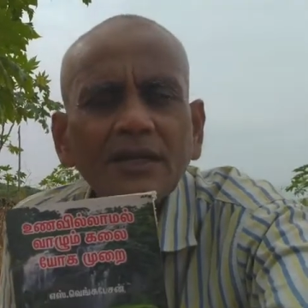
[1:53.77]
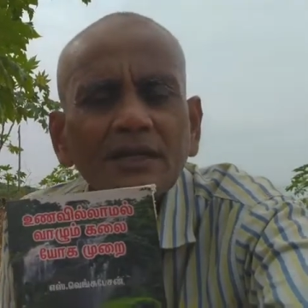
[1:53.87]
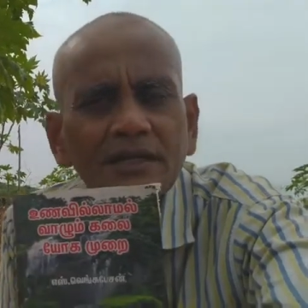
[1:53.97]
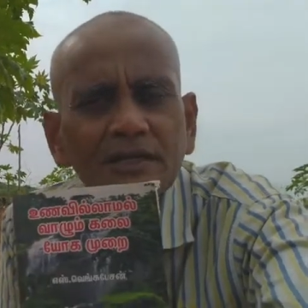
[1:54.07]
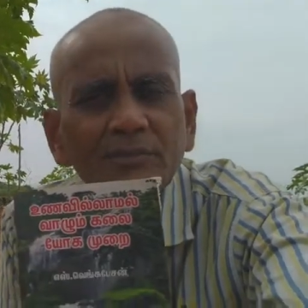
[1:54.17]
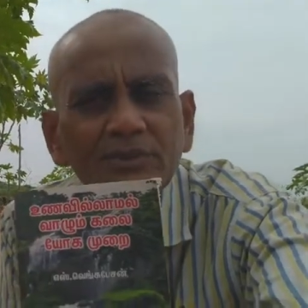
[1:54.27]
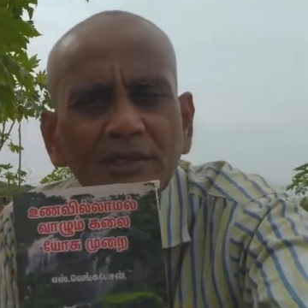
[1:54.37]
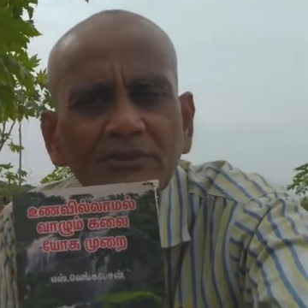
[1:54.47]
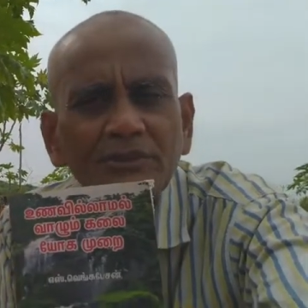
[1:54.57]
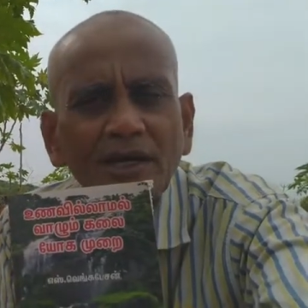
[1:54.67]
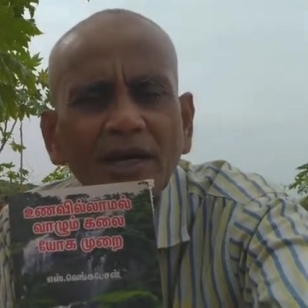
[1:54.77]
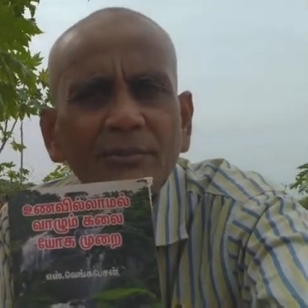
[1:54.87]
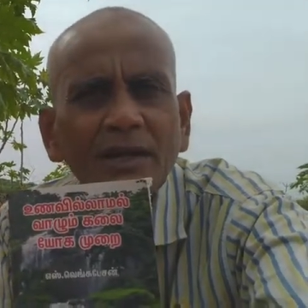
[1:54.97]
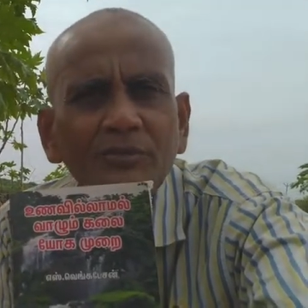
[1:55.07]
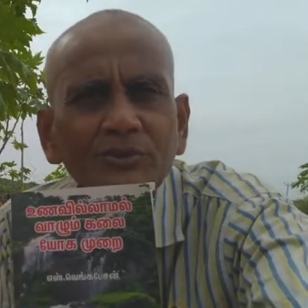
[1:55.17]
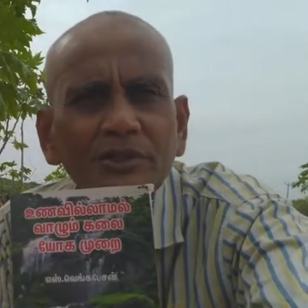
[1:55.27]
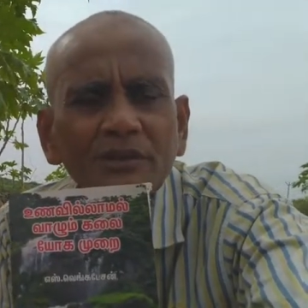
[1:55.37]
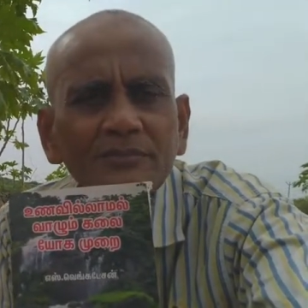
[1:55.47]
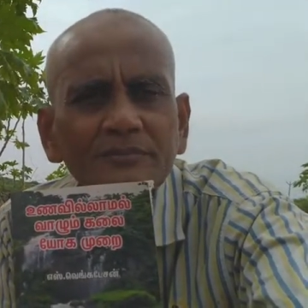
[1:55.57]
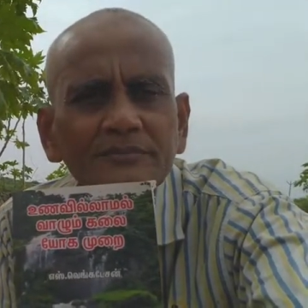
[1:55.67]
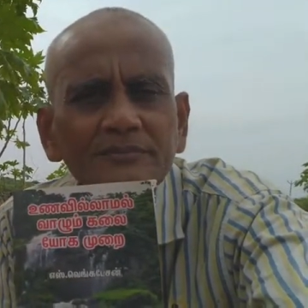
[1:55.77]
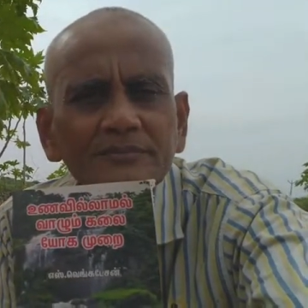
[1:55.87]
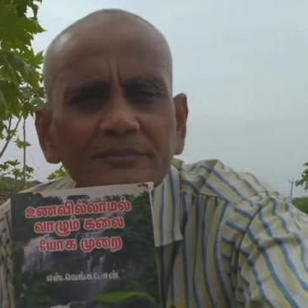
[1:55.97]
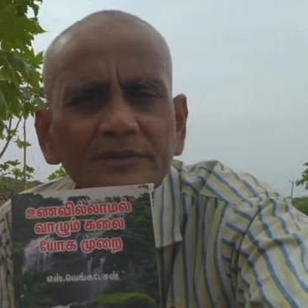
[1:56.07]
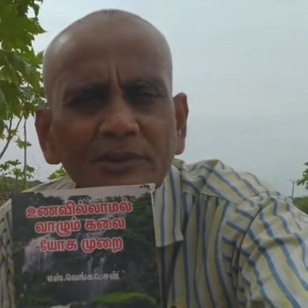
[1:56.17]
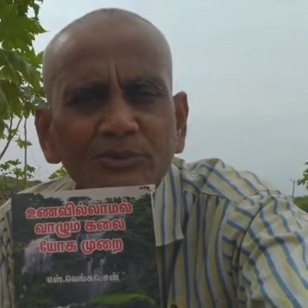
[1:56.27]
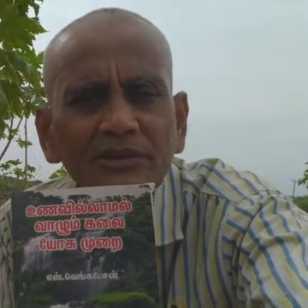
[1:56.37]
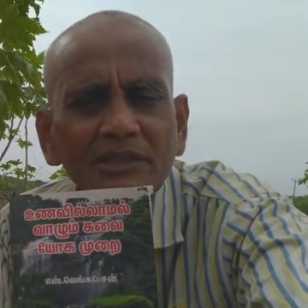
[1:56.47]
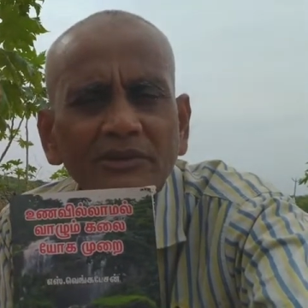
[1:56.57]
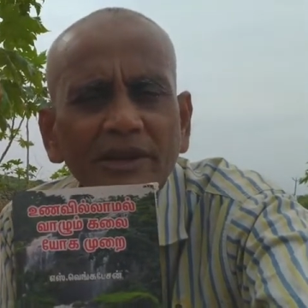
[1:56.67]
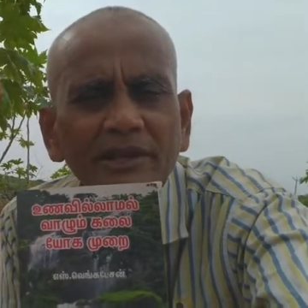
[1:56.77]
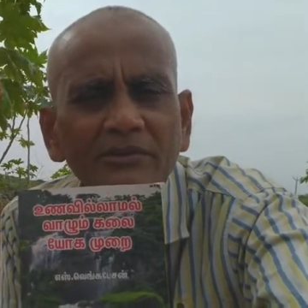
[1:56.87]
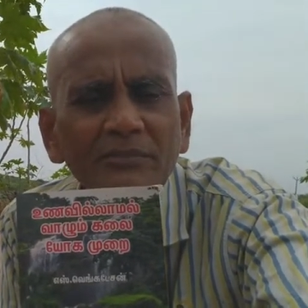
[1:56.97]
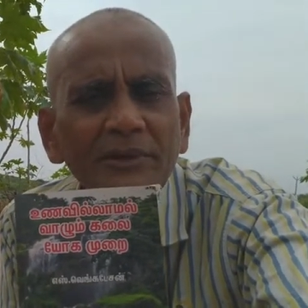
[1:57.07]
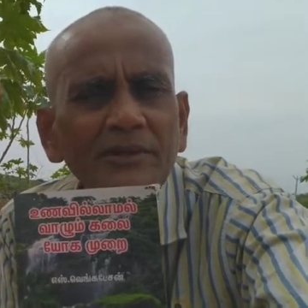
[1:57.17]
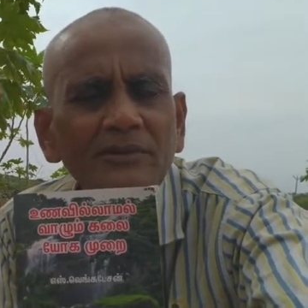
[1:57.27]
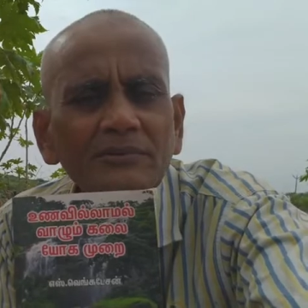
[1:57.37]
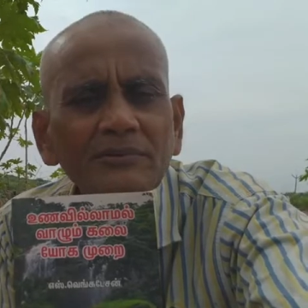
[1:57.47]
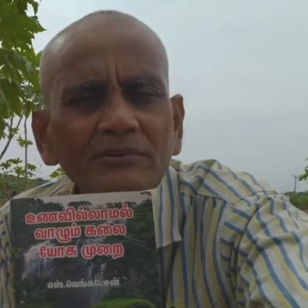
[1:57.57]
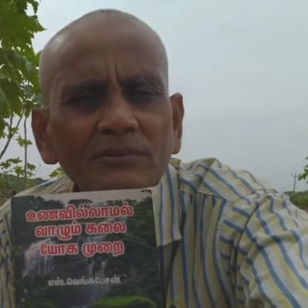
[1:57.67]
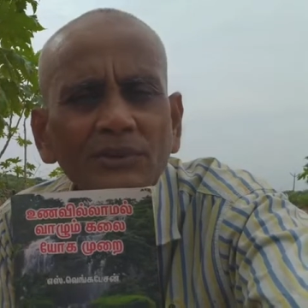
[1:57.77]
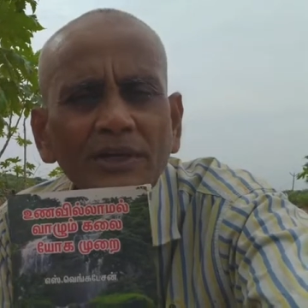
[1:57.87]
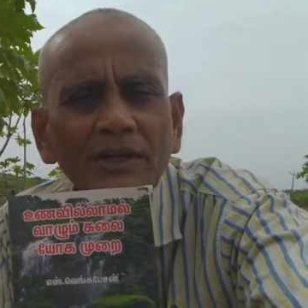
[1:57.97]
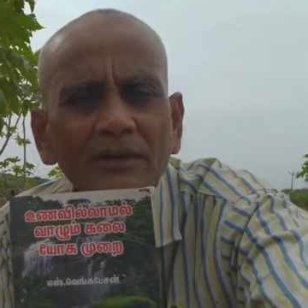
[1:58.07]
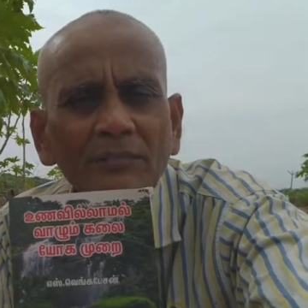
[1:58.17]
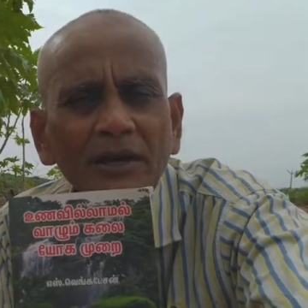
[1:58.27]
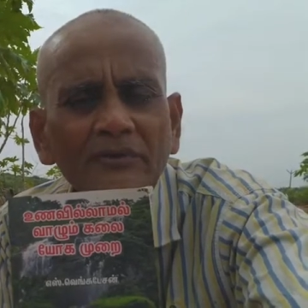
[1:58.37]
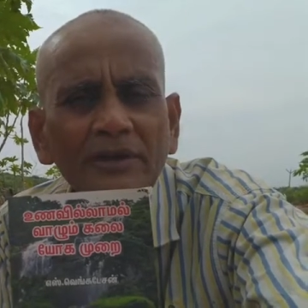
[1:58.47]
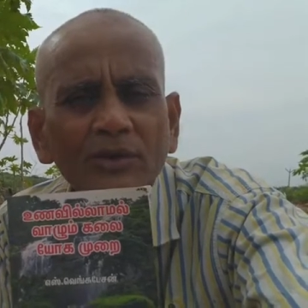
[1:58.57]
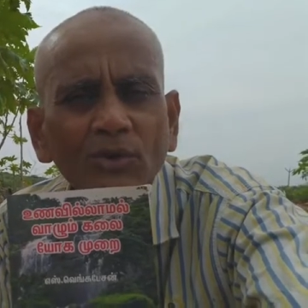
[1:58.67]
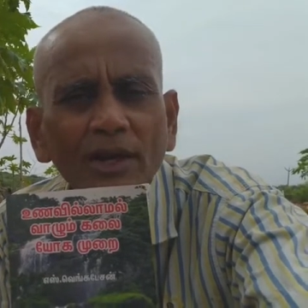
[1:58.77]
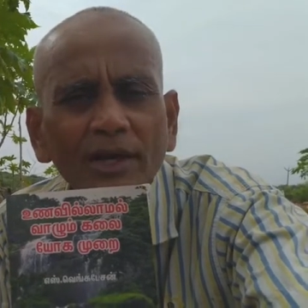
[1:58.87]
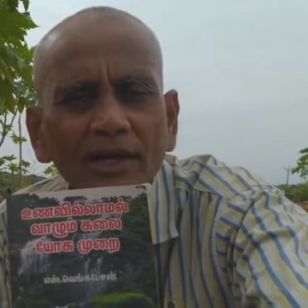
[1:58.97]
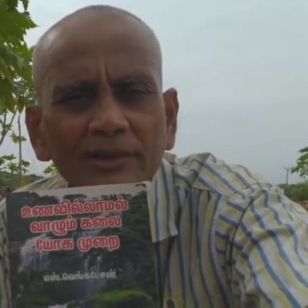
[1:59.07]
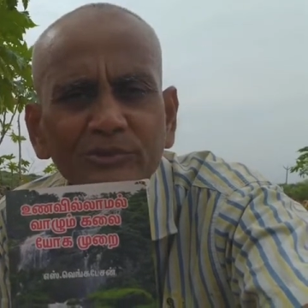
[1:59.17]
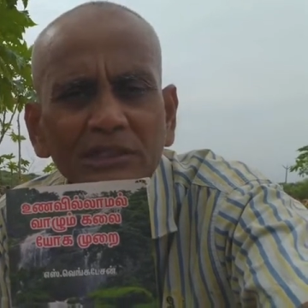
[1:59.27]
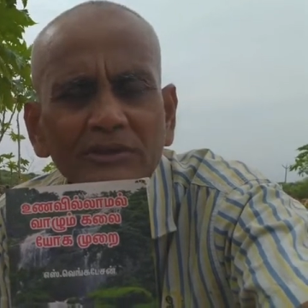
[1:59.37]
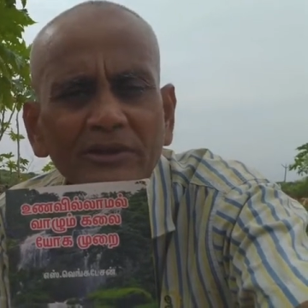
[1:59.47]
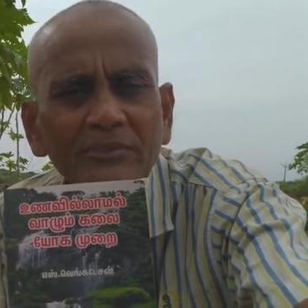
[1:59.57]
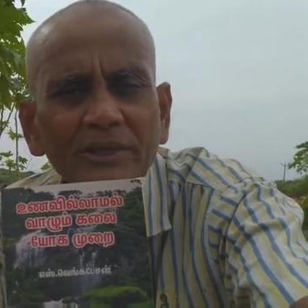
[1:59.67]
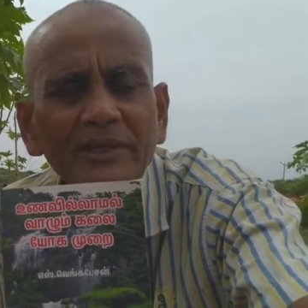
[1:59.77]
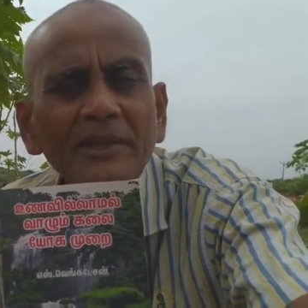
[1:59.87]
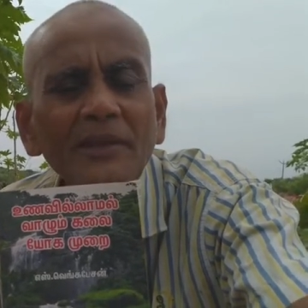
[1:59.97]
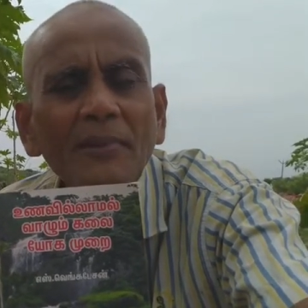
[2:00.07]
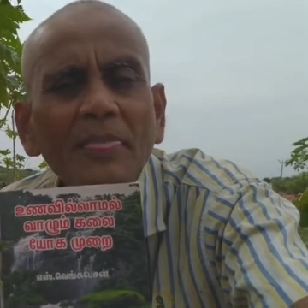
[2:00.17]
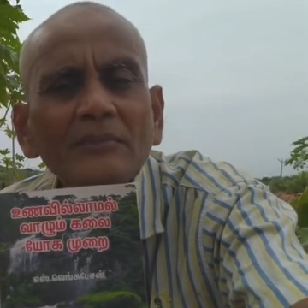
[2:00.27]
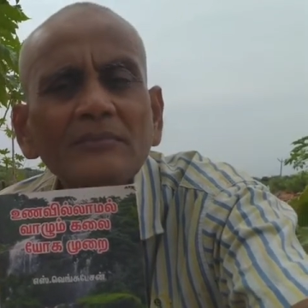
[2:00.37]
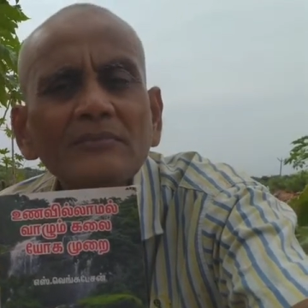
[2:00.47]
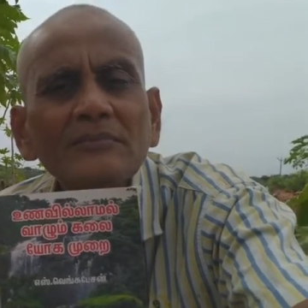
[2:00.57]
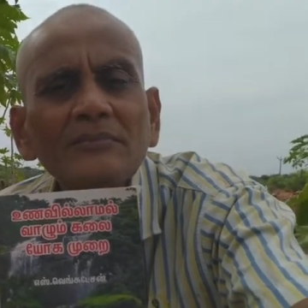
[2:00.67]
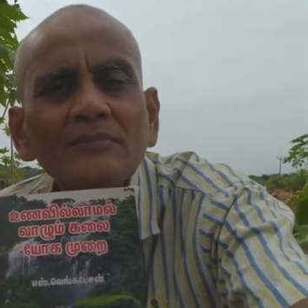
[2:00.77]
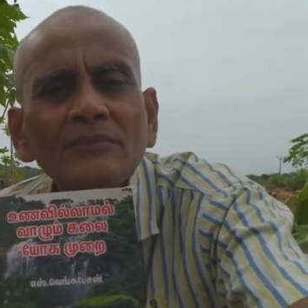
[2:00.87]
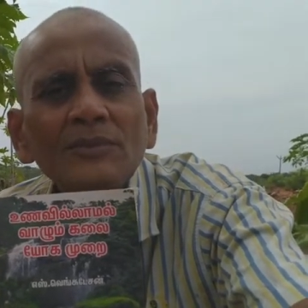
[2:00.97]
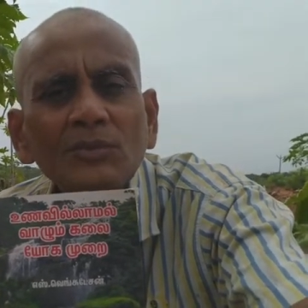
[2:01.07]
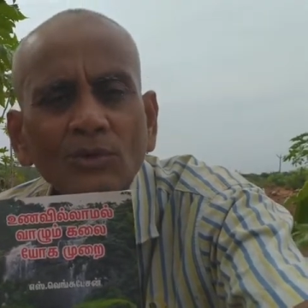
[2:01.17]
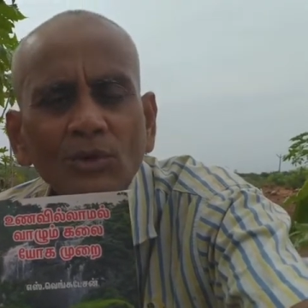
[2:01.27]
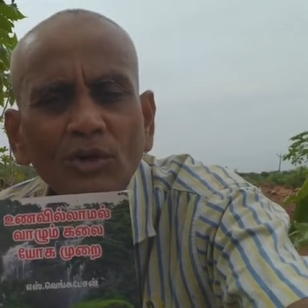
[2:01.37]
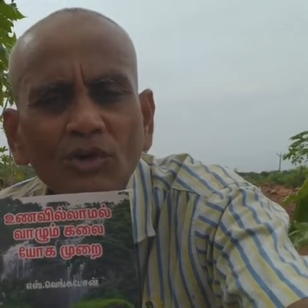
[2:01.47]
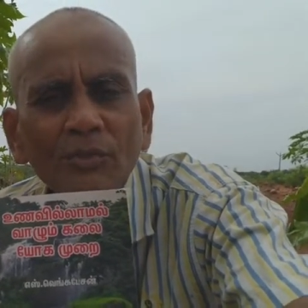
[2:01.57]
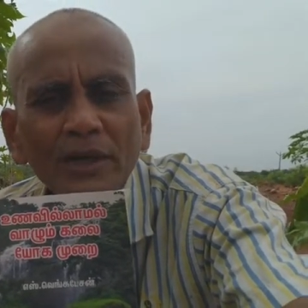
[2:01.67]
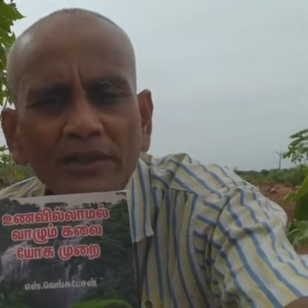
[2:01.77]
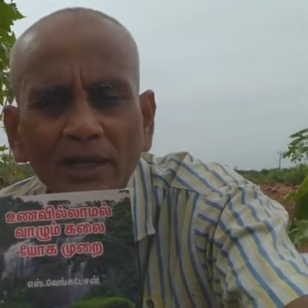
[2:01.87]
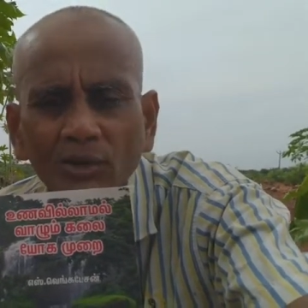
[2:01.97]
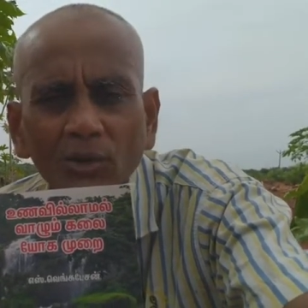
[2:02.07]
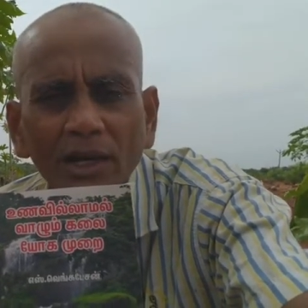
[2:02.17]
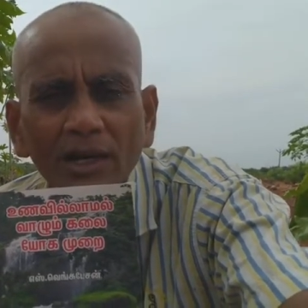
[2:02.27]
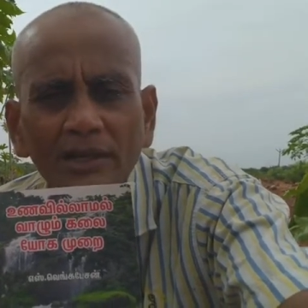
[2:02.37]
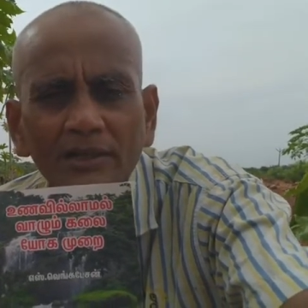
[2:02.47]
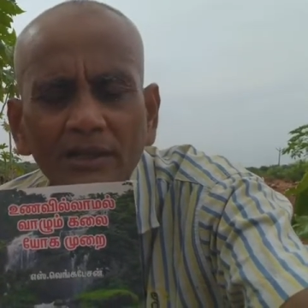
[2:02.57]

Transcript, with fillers: இந்த புத்தகம் வந்து அருமையான புத்தகம் இந்த புத்தகத்தை வாங்கி அனைவரும் படிக்கணும் உங்களோட கண் பார்வை கோளாராக இந்த புத்தகத்தை வாங்கி படிங்க உங்கள் உணவு பாதையில் கோளாறாக இந்த